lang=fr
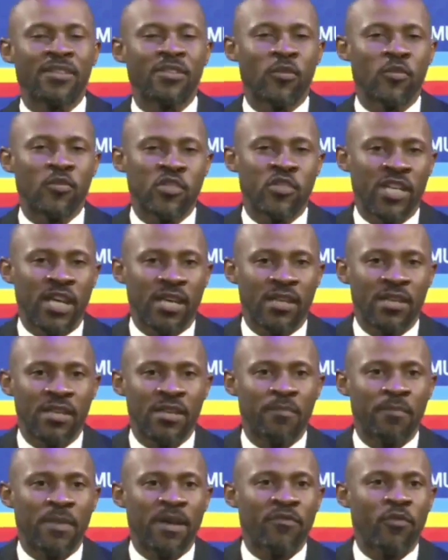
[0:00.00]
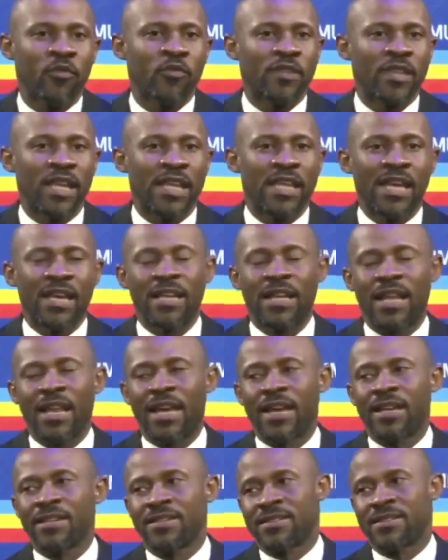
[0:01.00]
étrangère qui n'est pas frontalière de
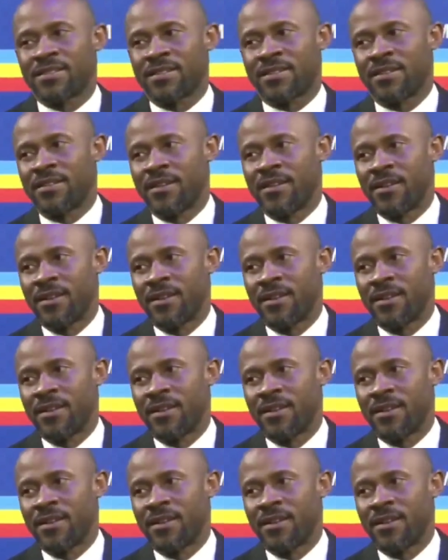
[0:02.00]
la RDC